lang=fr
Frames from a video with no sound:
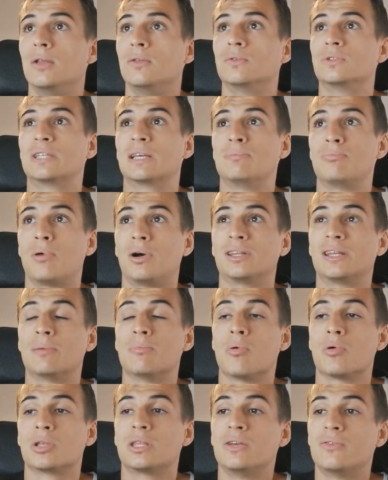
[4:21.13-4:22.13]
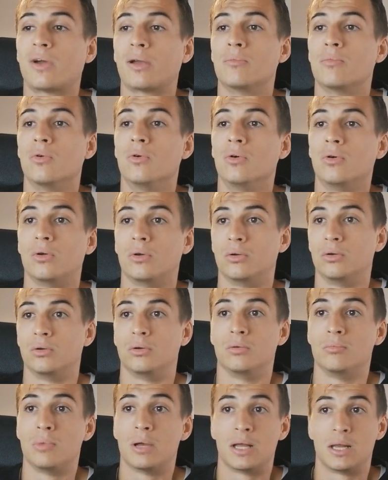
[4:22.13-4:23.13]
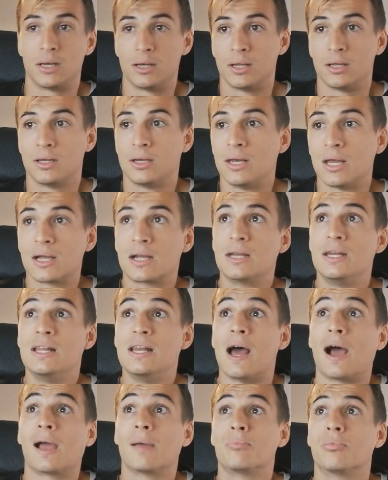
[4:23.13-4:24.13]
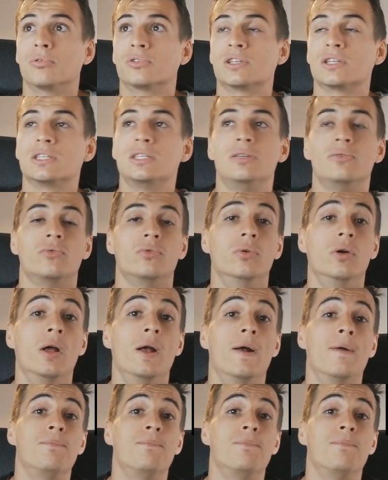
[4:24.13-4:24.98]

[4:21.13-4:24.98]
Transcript: Donc ça pourra t'apporter vraiment euh, bah, la, clé, la réponse à ce niveau.